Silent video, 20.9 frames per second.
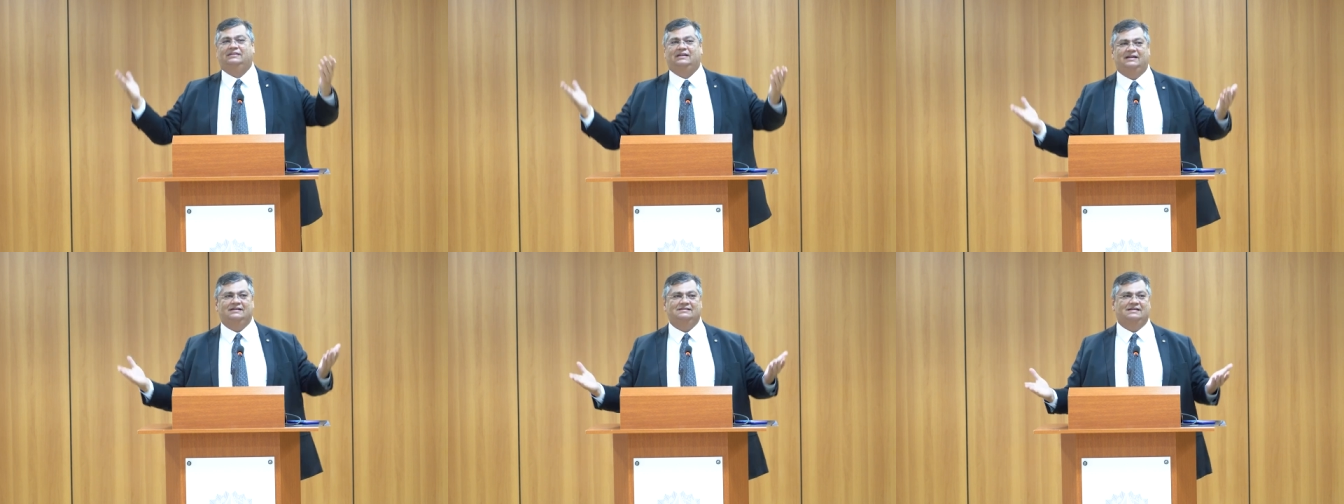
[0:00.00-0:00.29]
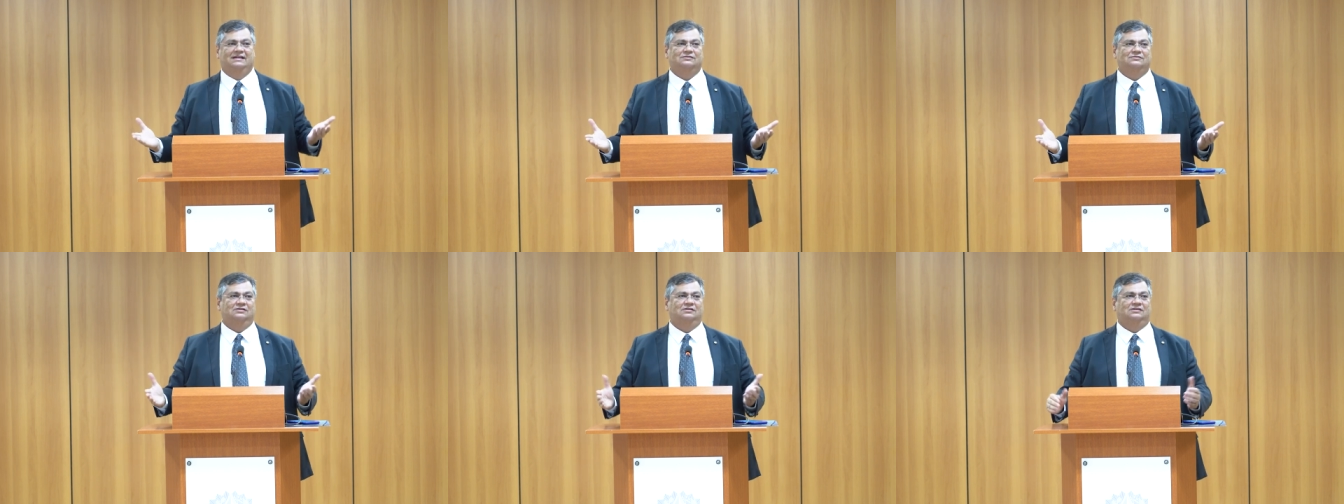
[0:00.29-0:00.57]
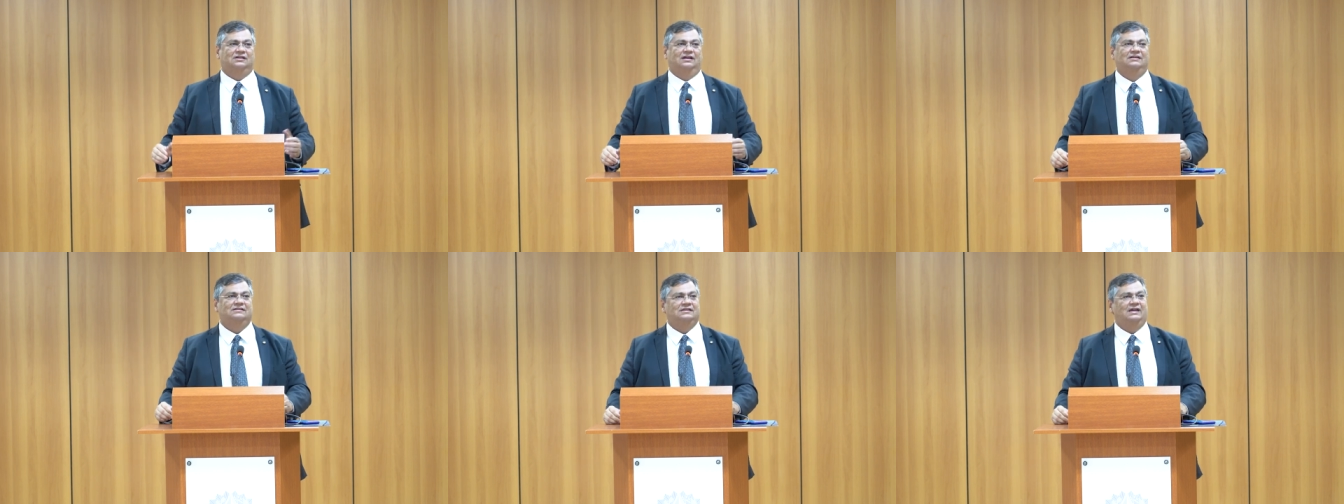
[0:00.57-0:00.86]

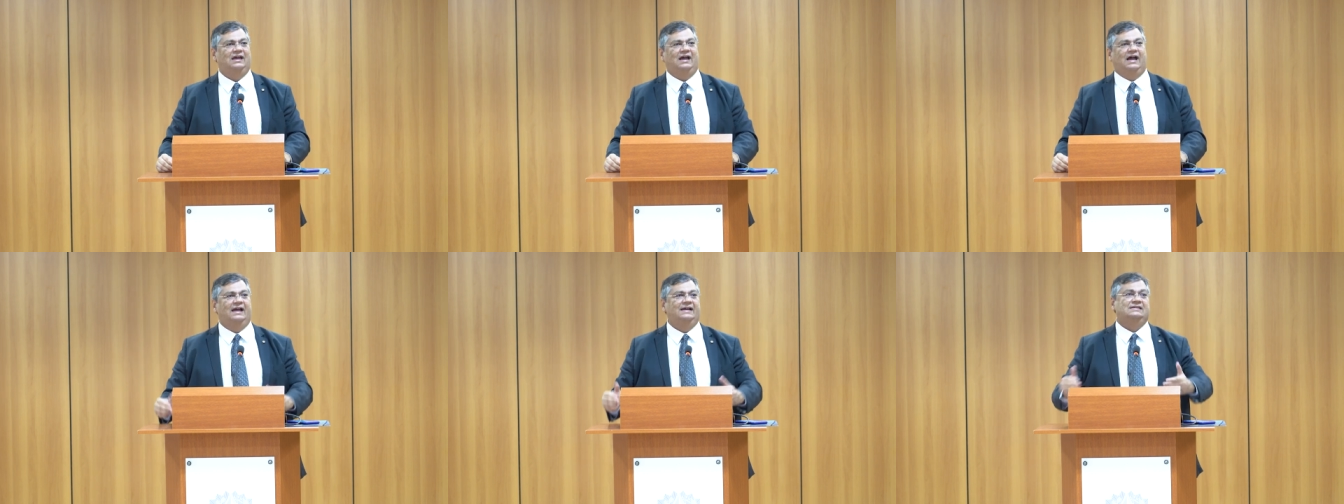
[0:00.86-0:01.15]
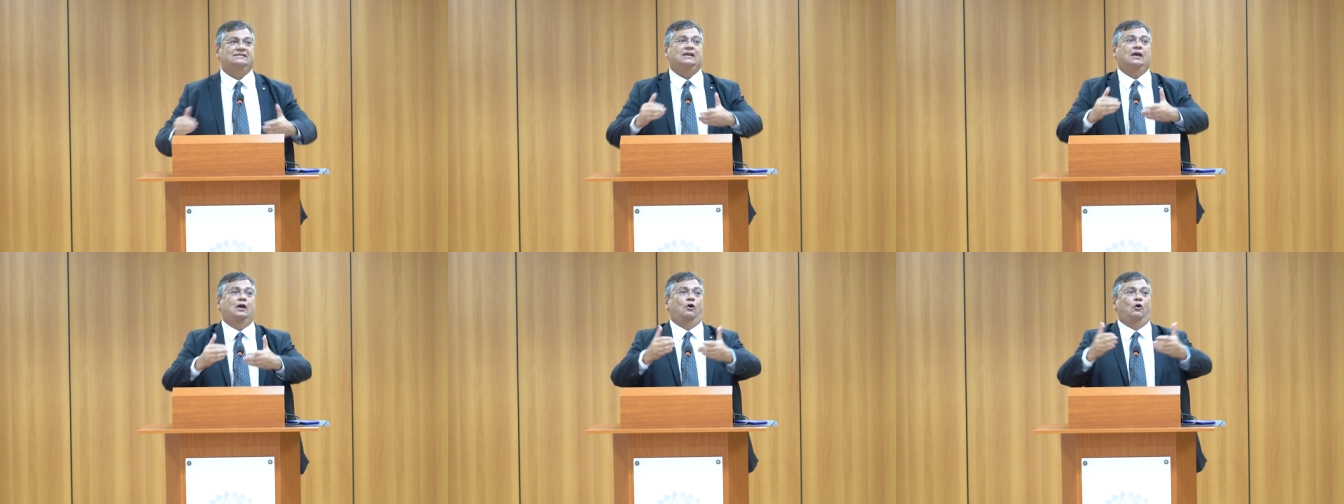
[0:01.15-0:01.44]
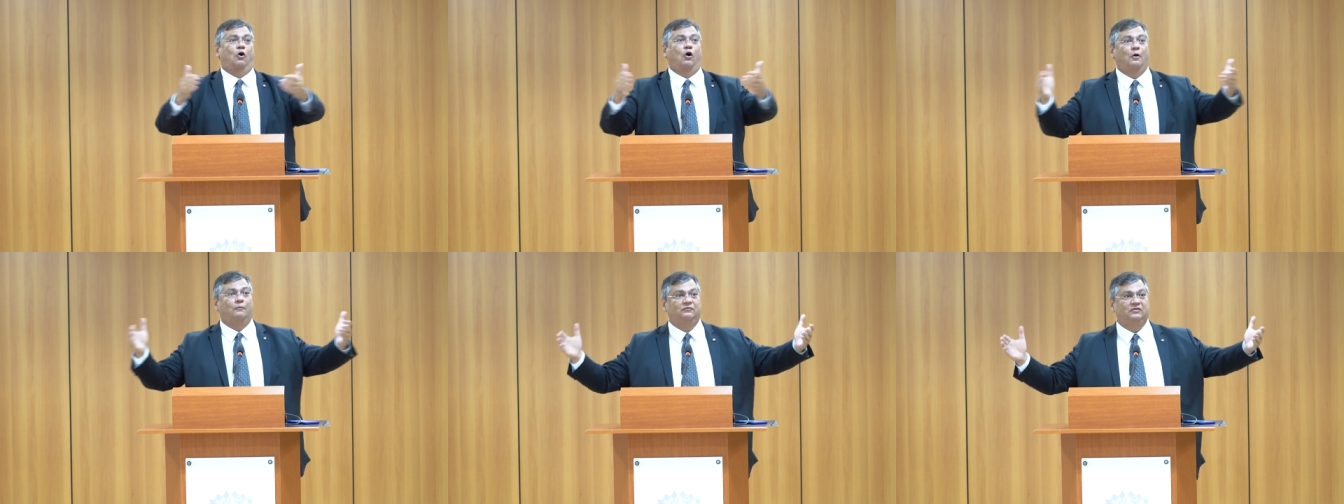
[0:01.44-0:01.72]
303, reais,
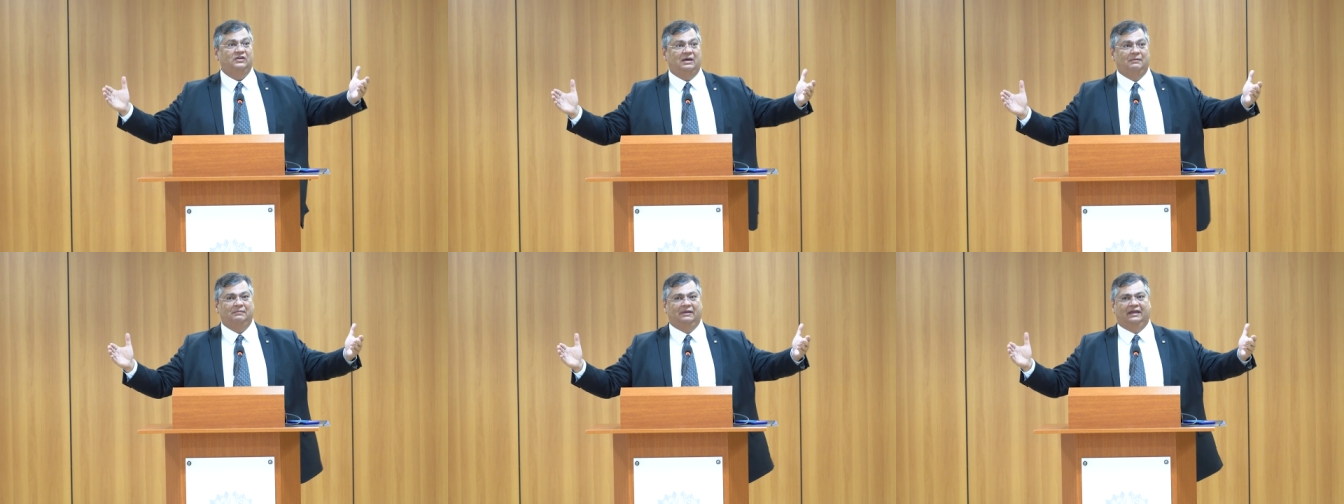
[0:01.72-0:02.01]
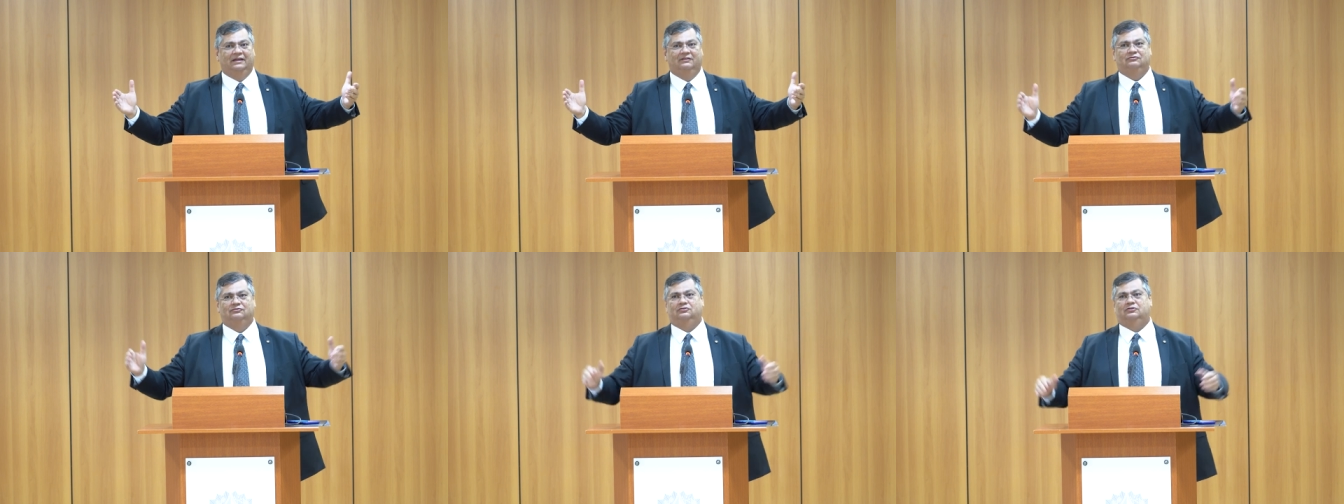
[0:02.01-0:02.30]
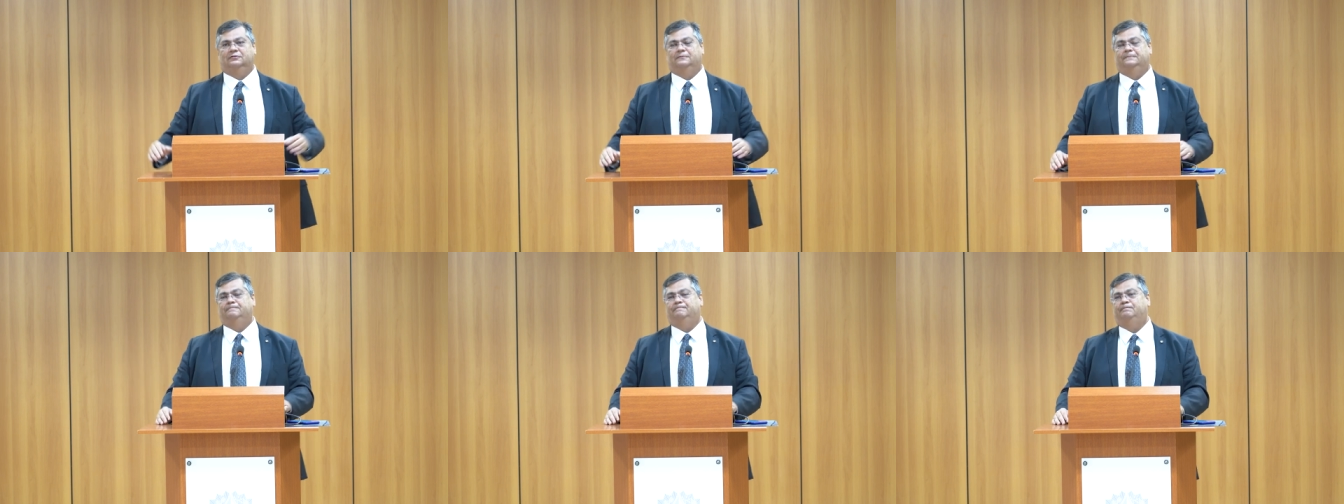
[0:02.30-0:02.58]

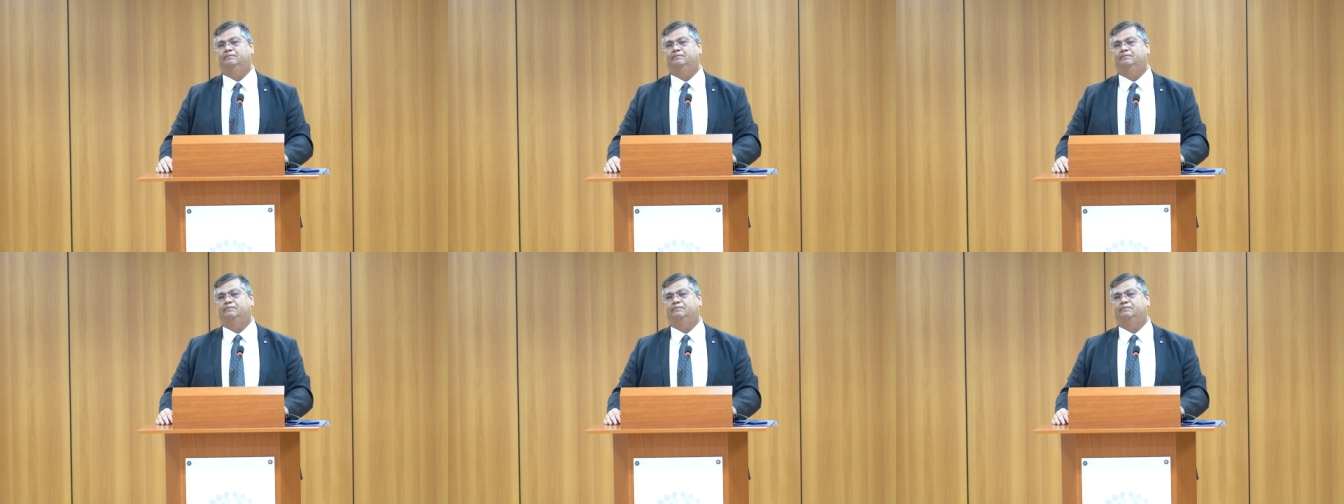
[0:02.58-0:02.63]
obviamente.